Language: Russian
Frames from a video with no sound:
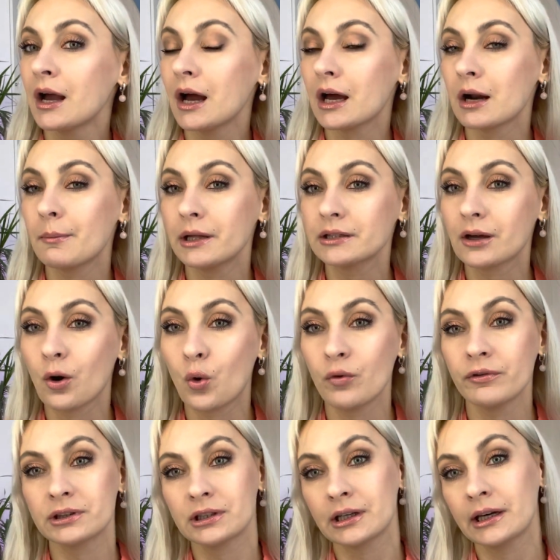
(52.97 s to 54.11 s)
аромат
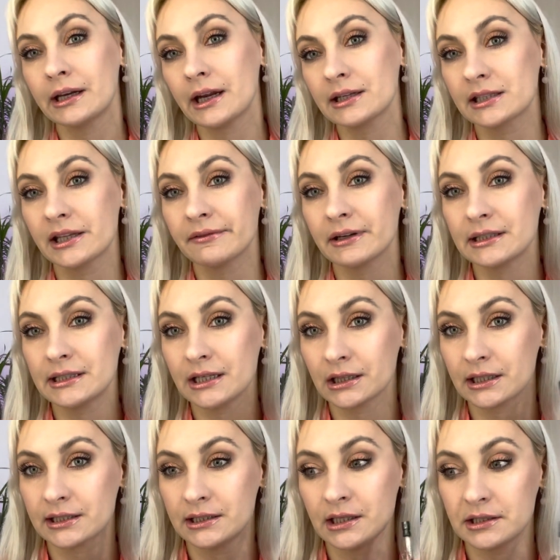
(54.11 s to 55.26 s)
какого-то грязного
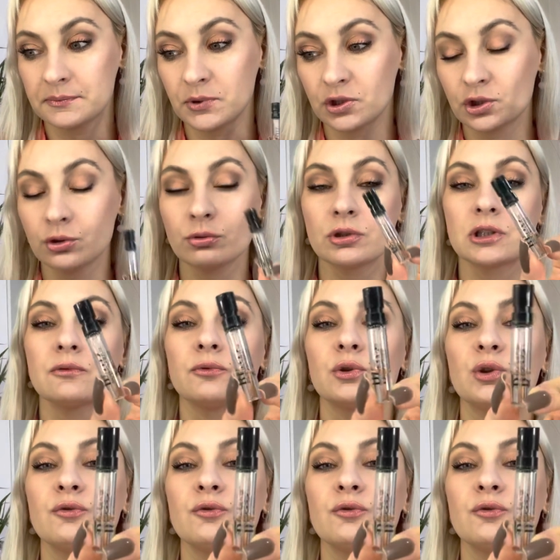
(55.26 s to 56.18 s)
тела здесь присутствует.